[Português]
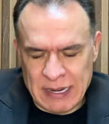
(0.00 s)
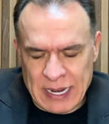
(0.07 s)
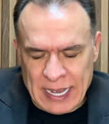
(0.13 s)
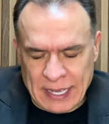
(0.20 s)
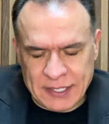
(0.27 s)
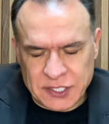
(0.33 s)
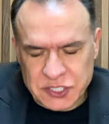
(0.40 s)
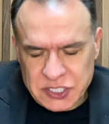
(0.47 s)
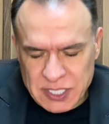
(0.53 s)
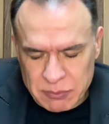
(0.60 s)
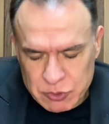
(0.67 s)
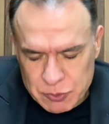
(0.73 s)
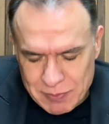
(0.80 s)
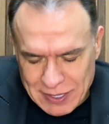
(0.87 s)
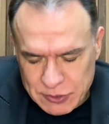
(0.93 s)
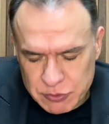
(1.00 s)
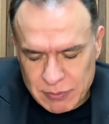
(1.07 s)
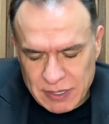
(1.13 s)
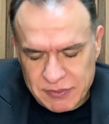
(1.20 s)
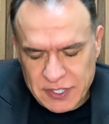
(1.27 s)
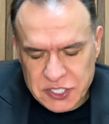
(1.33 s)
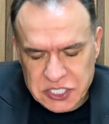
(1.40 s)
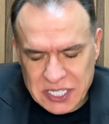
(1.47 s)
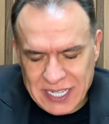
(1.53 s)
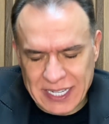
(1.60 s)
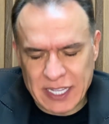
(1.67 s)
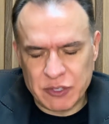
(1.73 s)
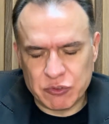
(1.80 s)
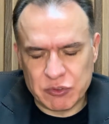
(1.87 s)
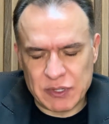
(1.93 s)
Aqui estamos mais uma vez
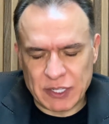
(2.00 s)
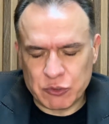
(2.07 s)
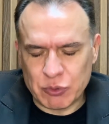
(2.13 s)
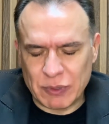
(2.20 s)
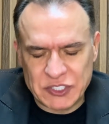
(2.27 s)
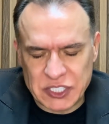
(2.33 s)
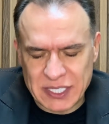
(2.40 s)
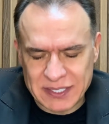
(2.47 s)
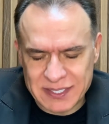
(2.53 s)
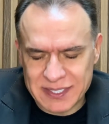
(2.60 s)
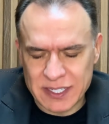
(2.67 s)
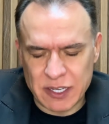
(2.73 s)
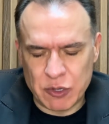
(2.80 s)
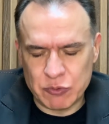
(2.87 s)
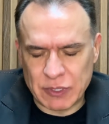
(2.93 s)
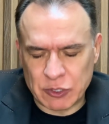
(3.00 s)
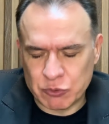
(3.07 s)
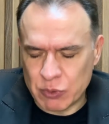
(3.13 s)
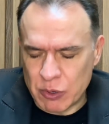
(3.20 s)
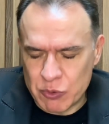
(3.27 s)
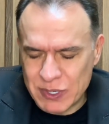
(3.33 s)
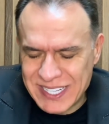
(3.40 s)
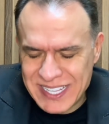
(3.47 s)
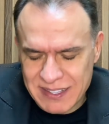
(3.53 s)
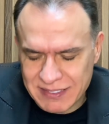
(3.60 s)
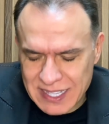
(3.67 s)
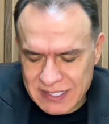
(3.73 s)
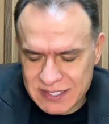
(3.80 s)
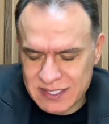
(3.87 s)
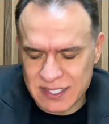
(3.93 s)
crendo na tua direção, na tua
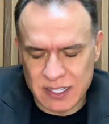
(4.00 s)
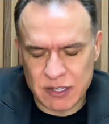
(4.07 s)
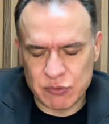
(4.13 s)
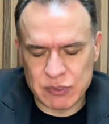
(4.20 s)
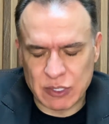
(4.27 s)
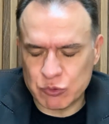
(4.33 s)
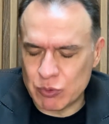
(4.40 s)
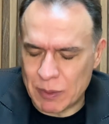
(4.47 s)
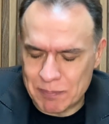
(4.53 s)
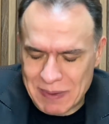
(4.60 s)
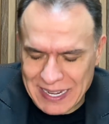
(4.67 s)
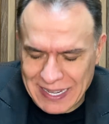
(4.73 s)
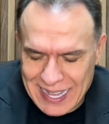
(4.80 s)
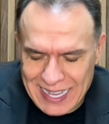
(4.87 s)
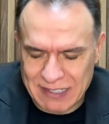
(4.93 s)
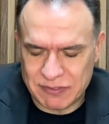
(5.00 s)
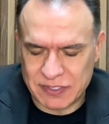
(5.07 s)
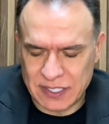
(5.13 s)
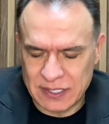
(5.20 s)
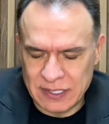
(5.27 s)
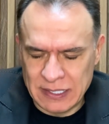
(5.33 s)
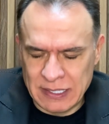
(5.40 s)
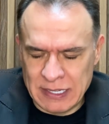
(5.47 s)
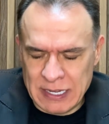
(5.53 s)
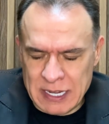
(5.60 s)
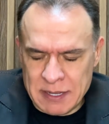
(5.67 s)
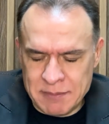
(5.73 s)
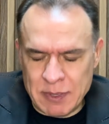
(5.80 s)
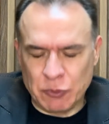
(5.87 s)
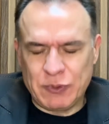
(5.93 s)
orientação, na tua palavra.
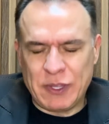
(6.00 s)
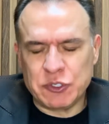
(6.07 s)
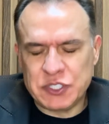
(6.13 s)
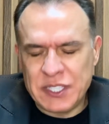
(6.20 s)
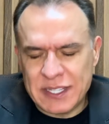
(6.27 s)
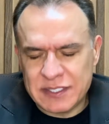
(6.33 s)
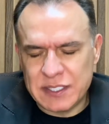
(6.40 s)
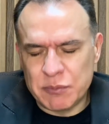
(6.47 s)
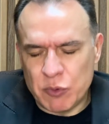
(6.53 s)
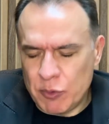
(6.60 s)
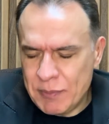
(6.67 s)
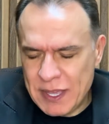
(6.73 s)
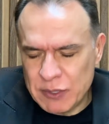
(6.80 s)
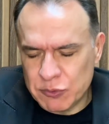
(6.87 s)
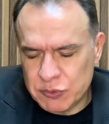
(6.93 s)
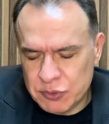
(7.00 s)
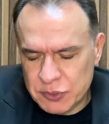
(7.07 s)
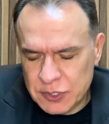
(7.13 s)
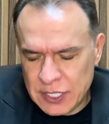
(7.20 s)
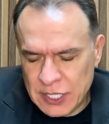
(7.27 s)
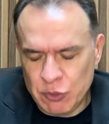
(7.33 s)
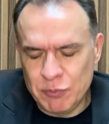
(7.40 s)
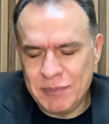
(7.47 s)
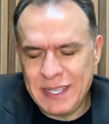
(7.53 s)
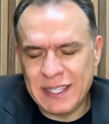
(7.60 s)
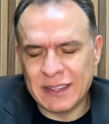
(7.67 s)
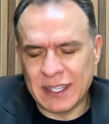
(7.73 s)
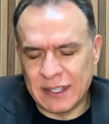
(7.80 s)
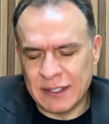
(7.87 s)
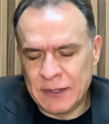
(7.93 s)
Meu Deus, nesse momento,
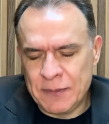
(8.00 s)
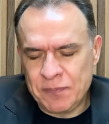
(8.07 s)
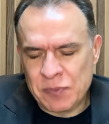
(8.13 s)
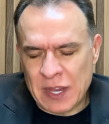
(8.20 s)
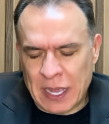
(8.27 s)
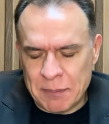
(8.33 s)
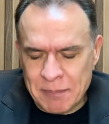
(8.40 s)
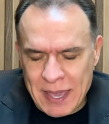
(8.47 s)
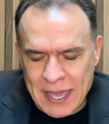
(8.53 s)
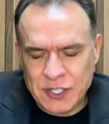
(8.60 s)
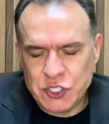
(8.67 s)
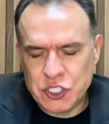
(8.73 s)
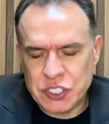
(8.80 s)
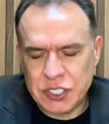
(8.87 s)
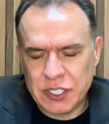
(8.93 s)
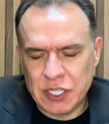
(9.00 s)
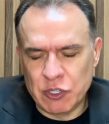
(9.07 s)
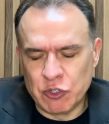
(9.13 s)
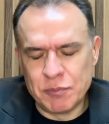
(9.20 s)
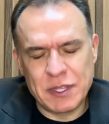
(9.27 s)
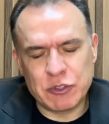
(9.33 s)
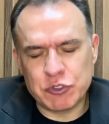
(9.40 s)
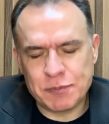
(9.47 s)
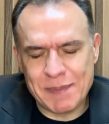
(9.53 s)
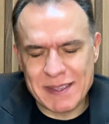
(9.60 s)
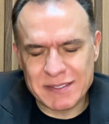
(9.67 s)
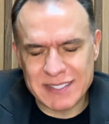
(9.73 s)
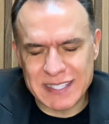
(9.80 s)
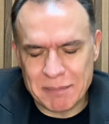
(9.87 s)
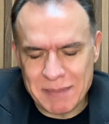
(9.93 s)
ilumina a mente, ilumina os
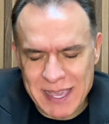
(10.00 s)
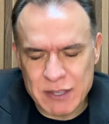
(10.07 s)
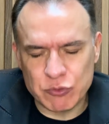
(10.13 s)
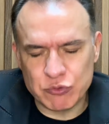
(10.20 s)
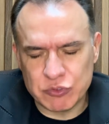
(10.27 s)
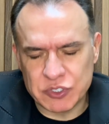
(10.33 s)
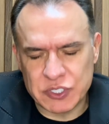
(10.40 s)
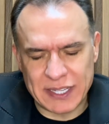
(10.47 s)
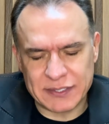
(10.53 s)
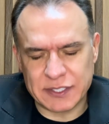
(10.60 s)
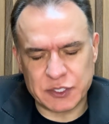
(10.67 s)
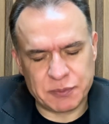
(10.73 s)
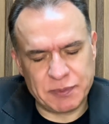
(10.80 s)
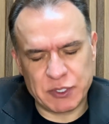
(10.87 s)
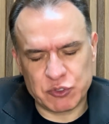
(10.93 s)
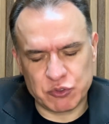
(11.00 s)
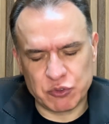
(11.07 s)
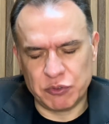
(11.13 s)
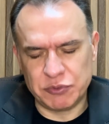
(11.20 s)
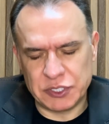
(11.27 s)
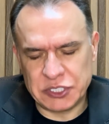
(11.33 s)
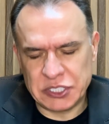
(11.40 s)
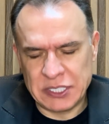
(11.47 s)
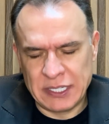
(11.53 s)
pensamentos dessas pessoas.